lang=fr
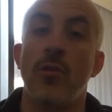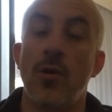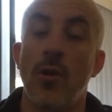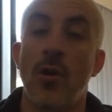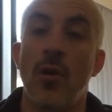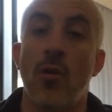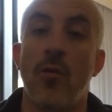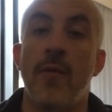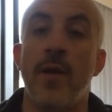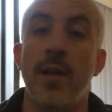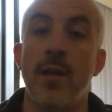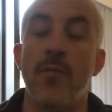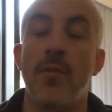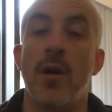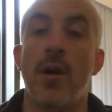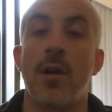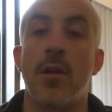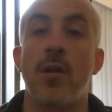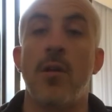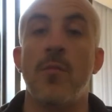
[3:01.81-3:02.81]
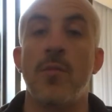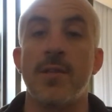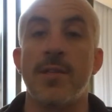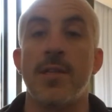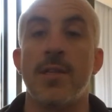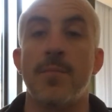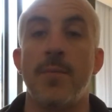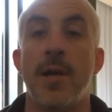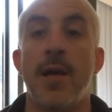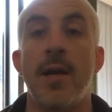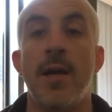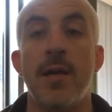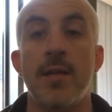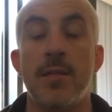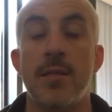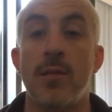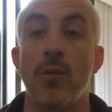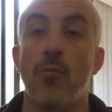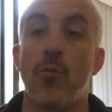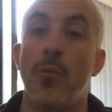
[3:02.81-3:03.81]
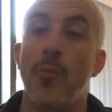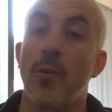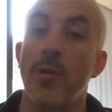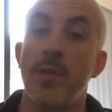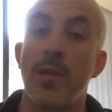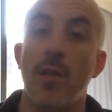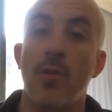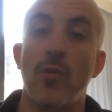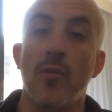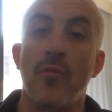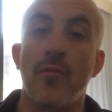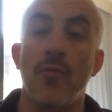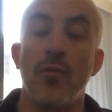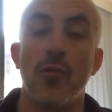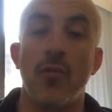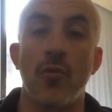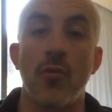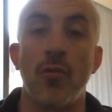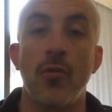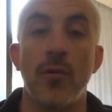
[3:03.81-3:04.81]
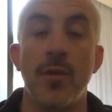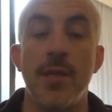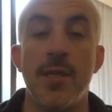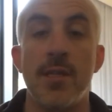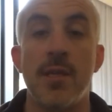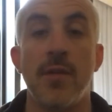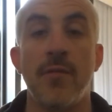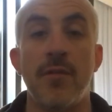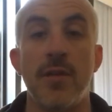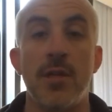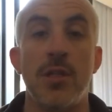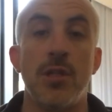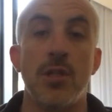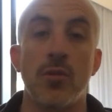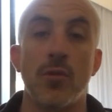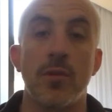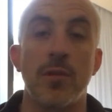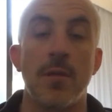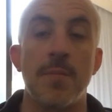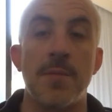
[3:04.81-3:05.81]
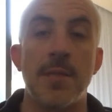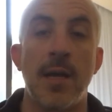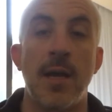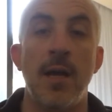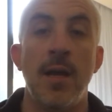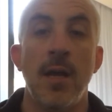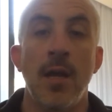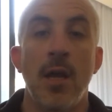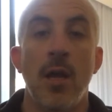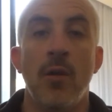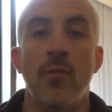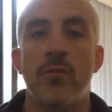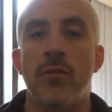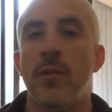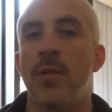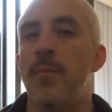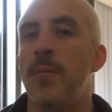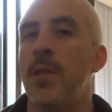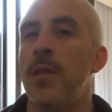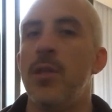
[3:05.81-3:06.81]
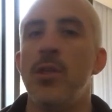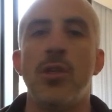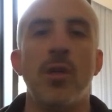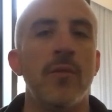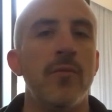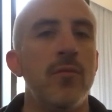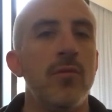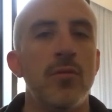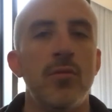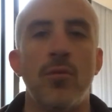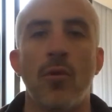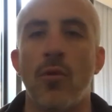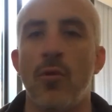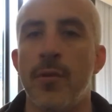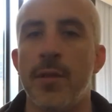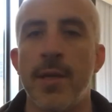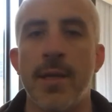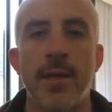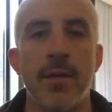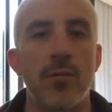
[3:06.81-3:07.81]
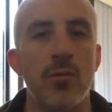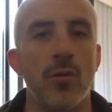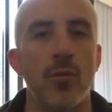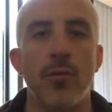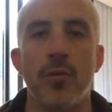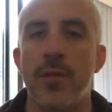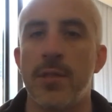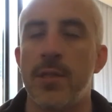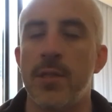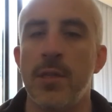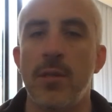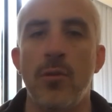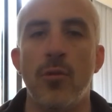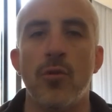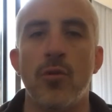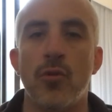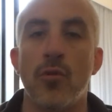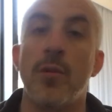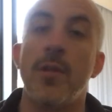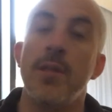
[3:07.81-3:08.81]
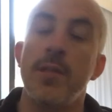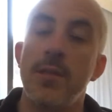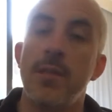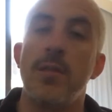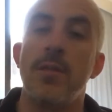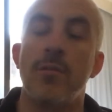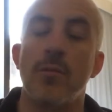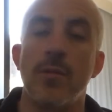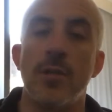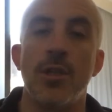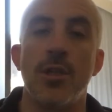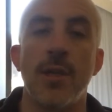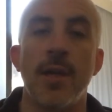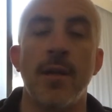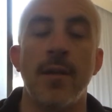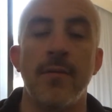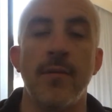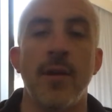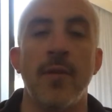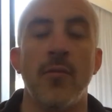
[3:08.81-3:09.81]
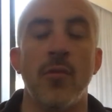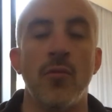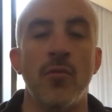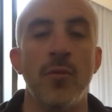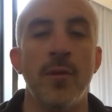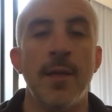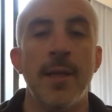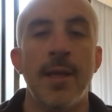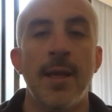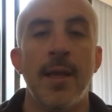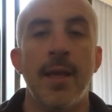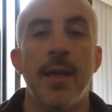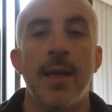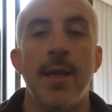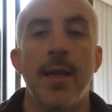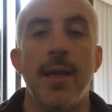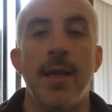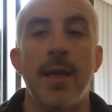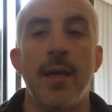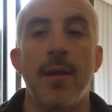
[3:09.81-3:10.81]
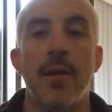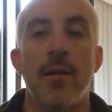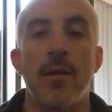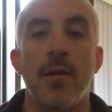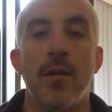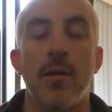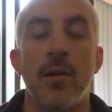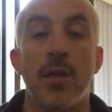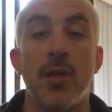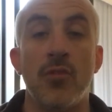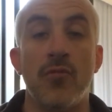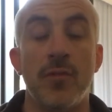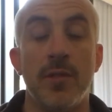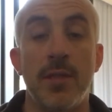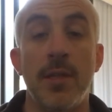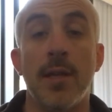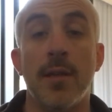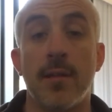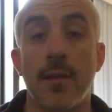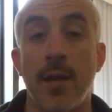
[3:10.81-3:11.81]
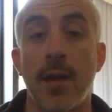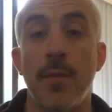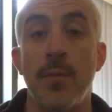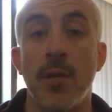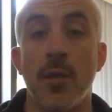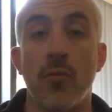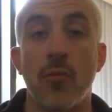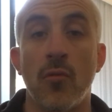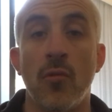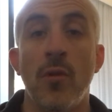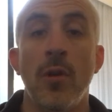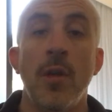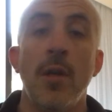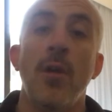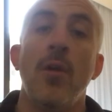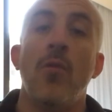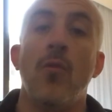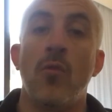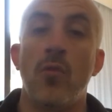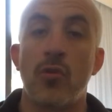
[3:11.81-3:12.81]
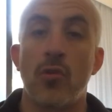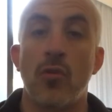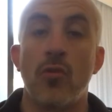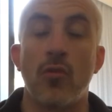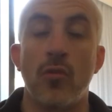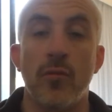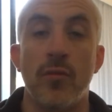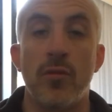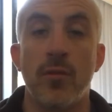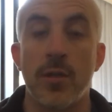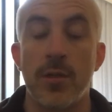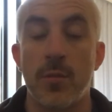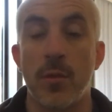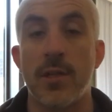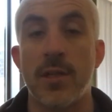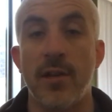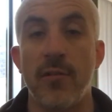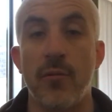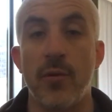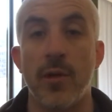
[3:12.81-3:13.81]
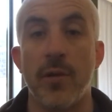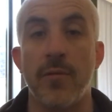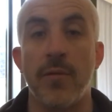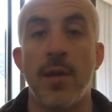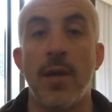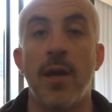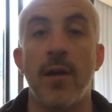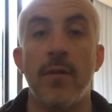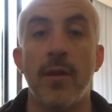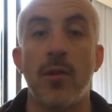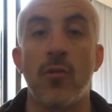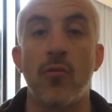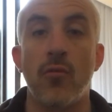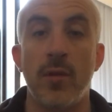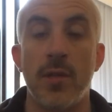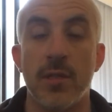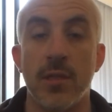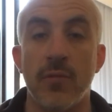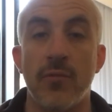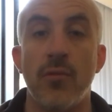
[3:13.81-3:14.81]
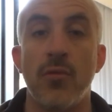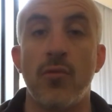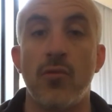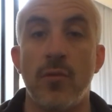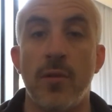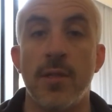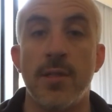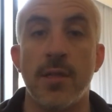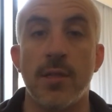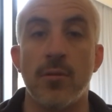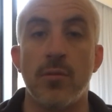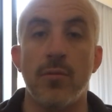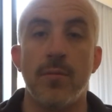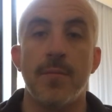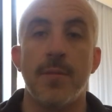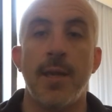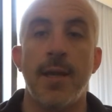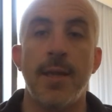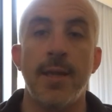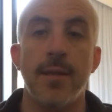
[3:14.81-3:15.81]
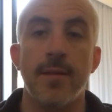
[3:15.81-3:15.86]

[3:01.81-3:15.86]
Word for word: Center, on va aller voir comment ça se passe, si on peut prendre quelques photos, des affiches, des choses comme ça. Vous en avez peut-être déjà vu sur le net, sur d'autres sites de journalistes qui sont déjà arrivés avant nous. Et, euh, et je vous dis à très bientôt. On se retrouve sur xboxlive.fr avec toutes les infos, toutes les actus.